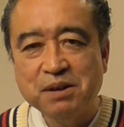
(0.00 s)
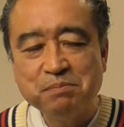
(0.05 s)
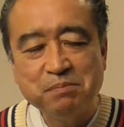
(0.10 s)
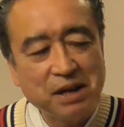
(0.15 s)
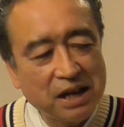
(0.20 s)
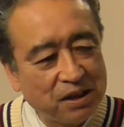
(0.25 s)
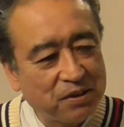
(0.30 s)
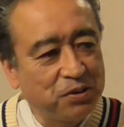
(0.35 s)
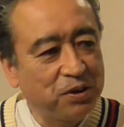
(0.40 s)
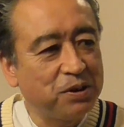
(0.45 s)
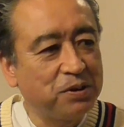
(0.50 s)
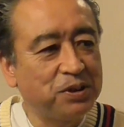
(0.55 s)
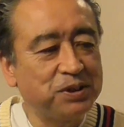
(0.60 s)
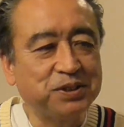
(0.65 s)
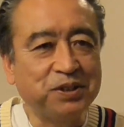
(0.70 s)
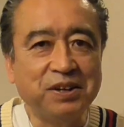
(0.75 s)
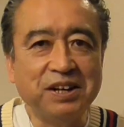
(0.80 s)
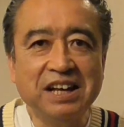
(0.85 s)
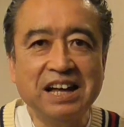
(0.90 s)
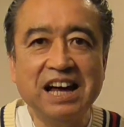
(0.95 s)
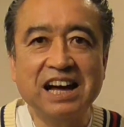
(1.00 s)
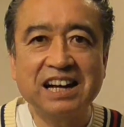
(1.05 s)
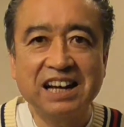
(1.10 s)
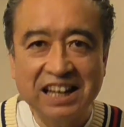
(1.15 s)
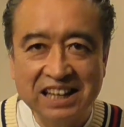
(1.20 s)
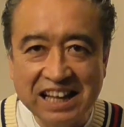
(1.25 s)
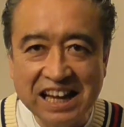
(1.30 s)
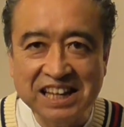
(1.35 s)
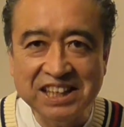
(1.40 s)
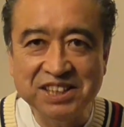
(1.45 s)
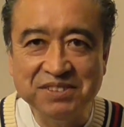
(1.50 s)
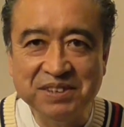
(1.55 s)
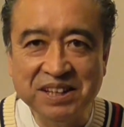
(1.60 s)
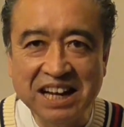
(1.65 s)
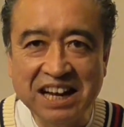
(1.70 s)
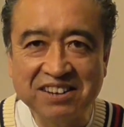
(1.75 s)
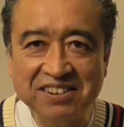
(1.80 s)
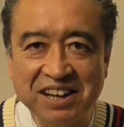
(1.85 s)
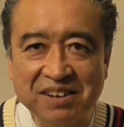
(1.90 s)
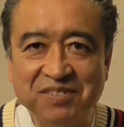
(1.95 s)
まあ、これこそ儚い夢
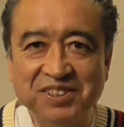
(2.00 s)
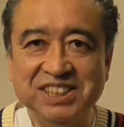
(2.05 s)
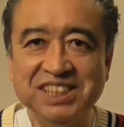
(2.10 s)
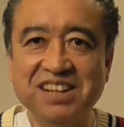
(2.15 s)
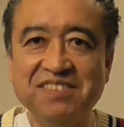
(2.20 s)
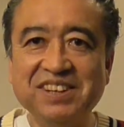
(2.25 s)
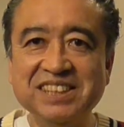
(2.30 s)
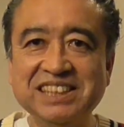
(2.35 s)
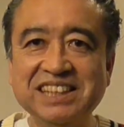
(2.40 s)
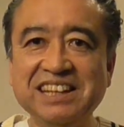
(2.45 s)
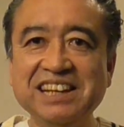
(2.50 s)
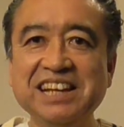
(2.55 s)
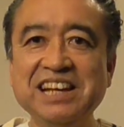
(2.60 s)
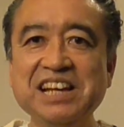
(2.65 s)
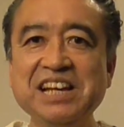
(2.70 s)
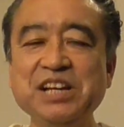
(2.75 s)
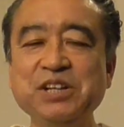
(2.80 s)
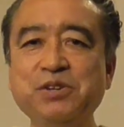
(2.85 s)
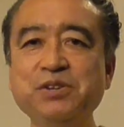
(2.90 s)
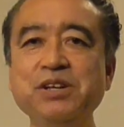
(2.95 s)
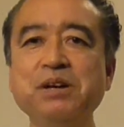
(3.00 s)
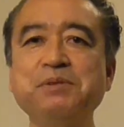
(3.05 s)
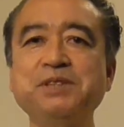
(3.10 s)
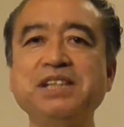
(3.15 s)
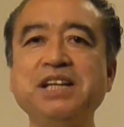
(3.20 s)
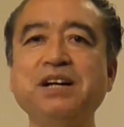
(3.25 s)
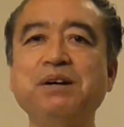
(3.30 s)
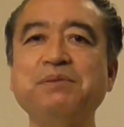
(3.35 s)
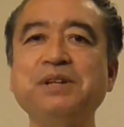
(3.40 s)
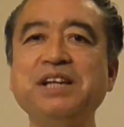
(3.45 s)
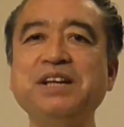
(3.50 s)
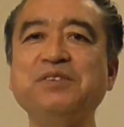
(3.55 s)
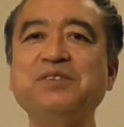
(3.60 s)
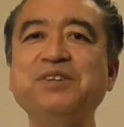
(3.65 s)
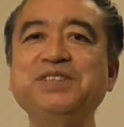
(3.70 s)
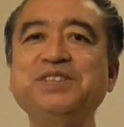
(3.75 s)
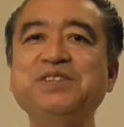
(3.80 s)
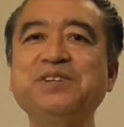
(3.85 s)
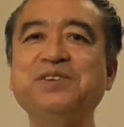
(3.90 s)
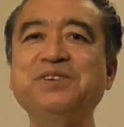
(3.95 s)
なのかもしれません今夜も最後まで
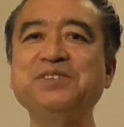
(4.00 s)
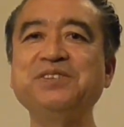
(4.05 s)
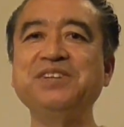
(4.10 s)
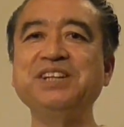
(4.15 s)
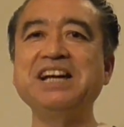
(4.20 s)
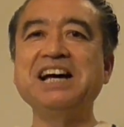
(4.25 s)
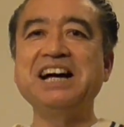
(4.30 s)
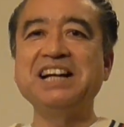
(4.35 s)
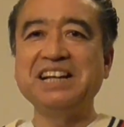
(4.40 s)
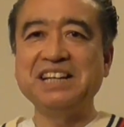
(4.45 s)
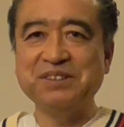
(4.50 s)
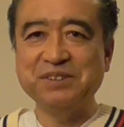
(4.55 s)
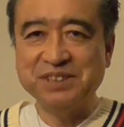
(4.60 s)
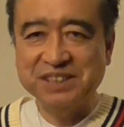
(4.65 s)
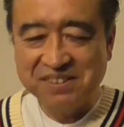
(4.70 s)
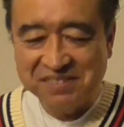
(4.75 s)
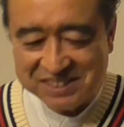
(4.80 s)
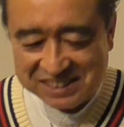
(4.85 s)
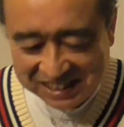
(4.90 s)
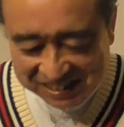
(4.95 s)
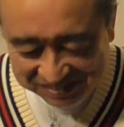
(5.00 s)
ご視聴本当にありがとうございまし